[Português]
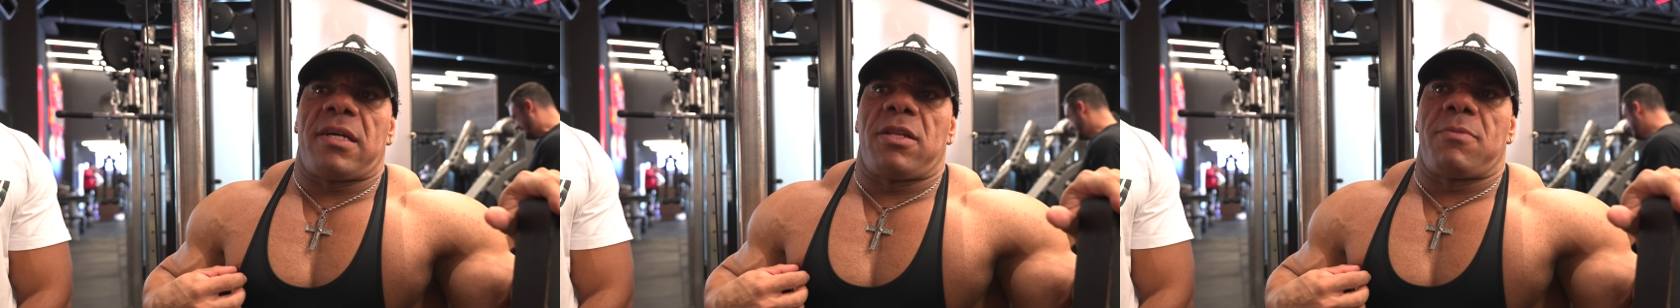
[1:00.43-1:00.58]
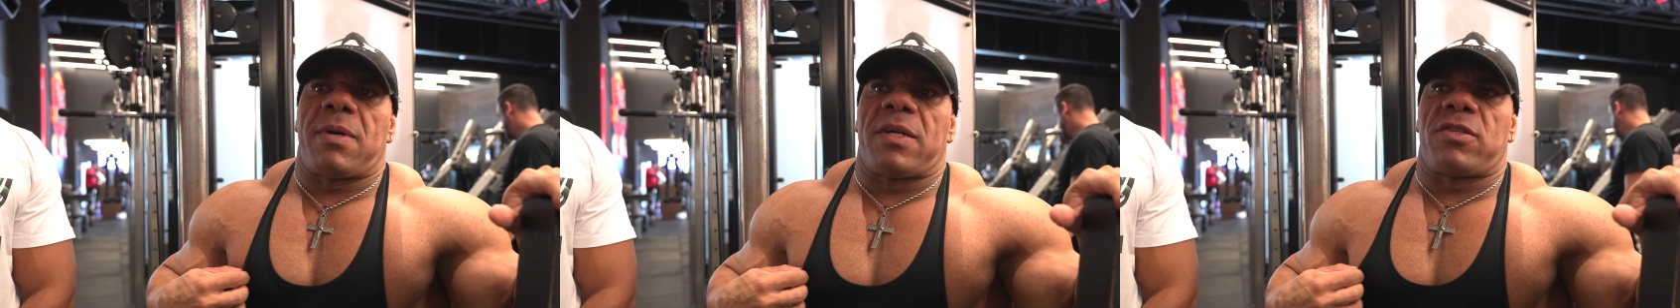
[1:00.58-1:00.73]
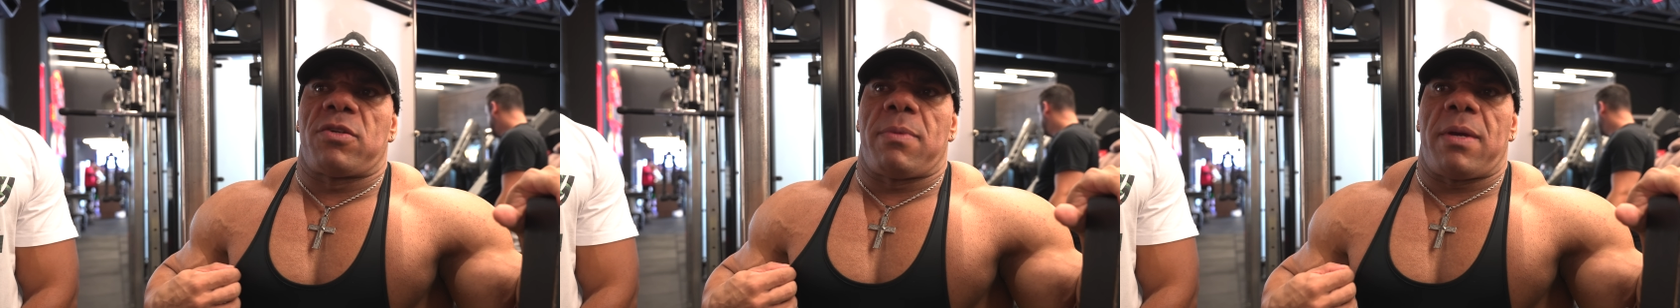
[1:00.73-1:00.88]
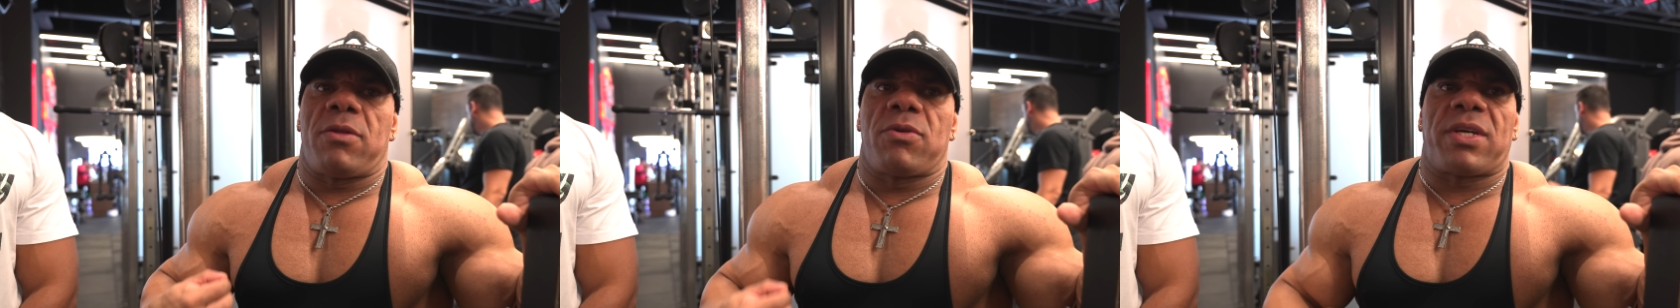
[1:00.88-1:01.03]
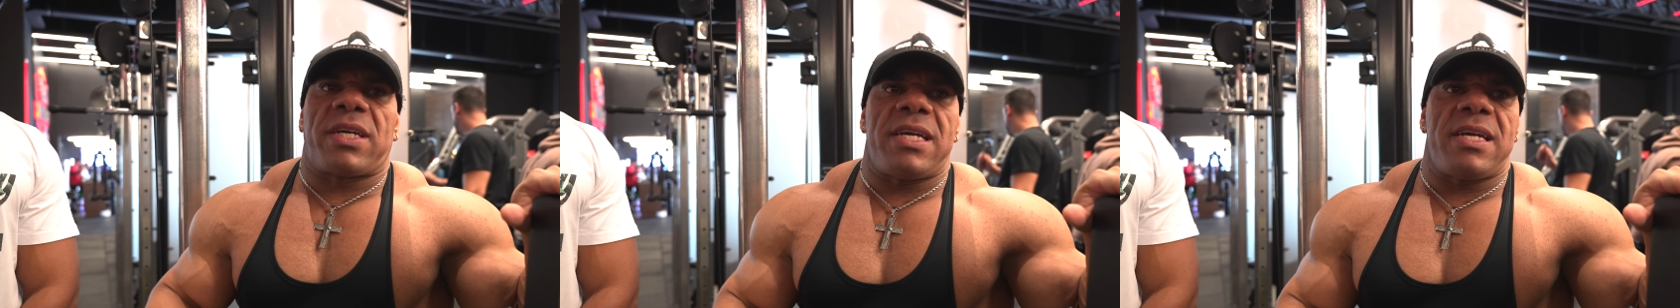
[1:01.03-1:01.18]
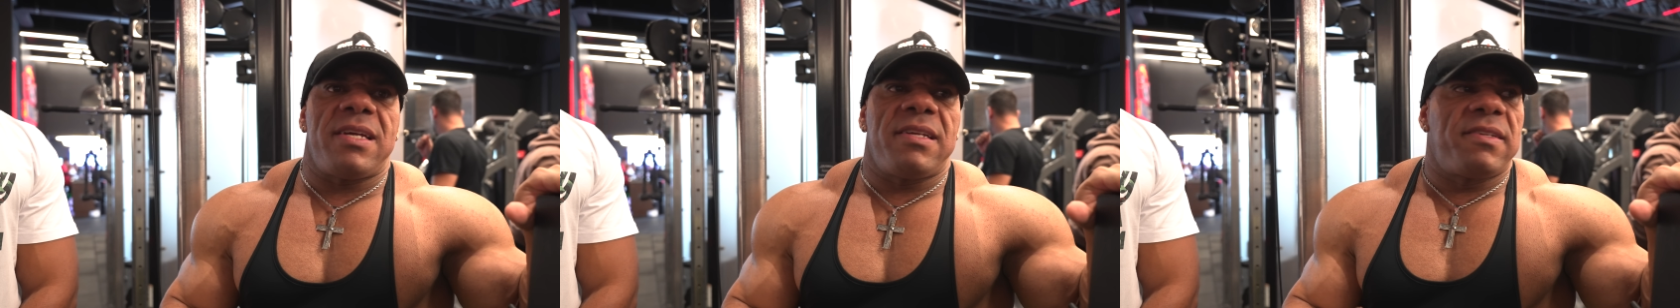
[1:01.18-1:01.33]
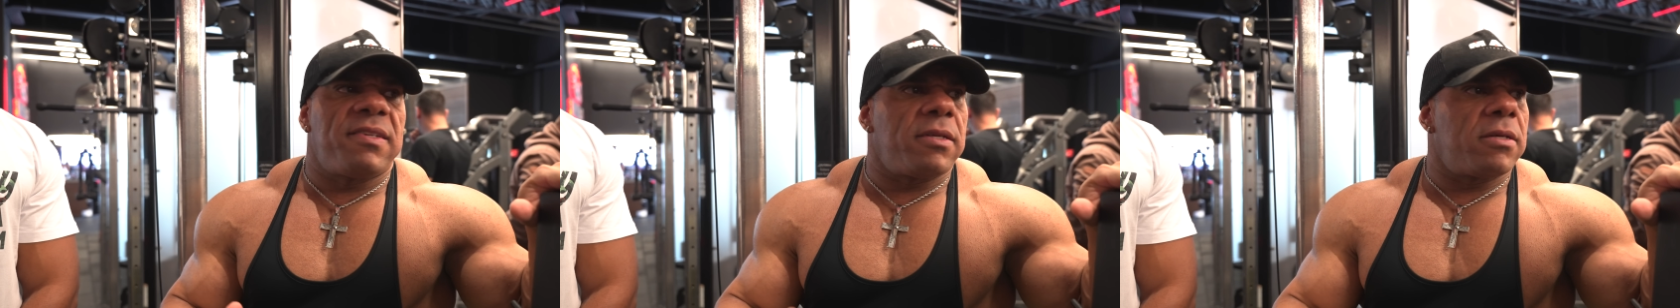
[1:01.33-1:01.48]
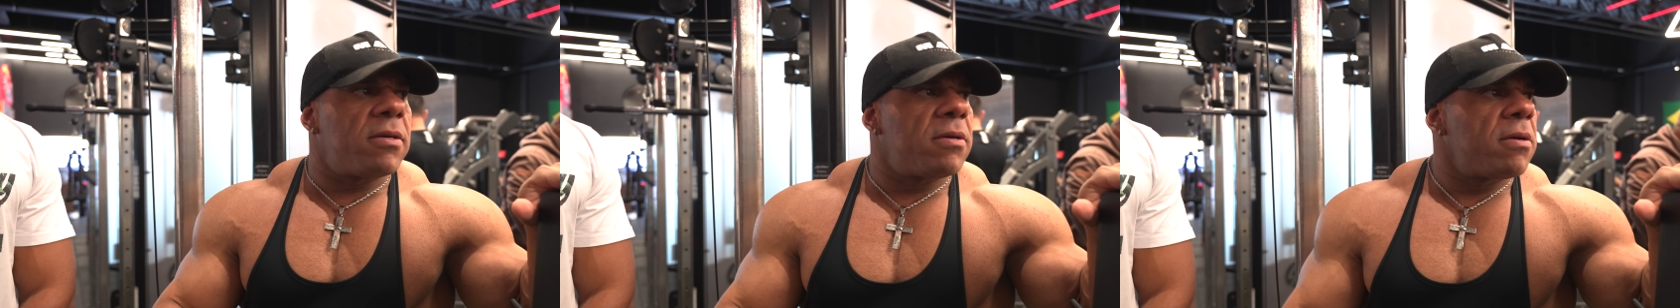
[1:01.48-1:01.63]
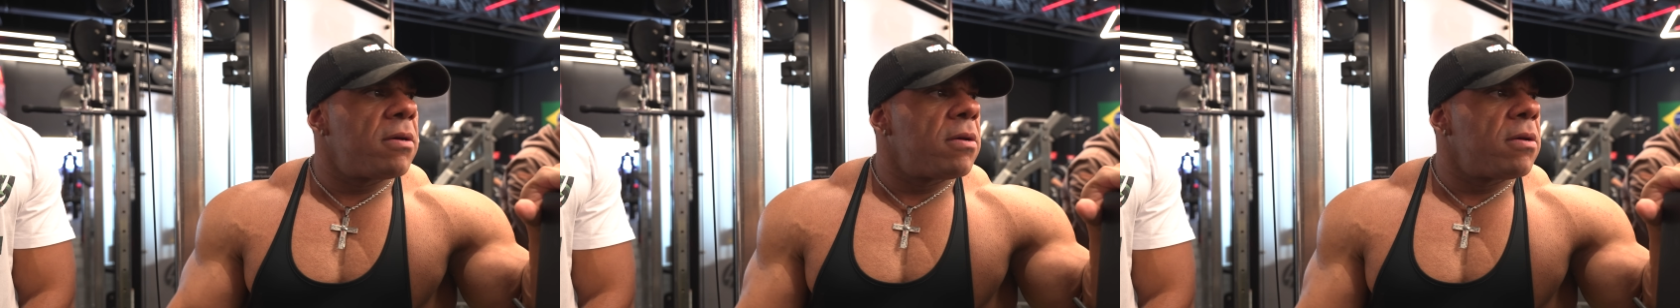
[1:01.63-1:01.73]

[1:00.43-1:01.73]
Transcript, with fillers: anos, mais ou menos, 15,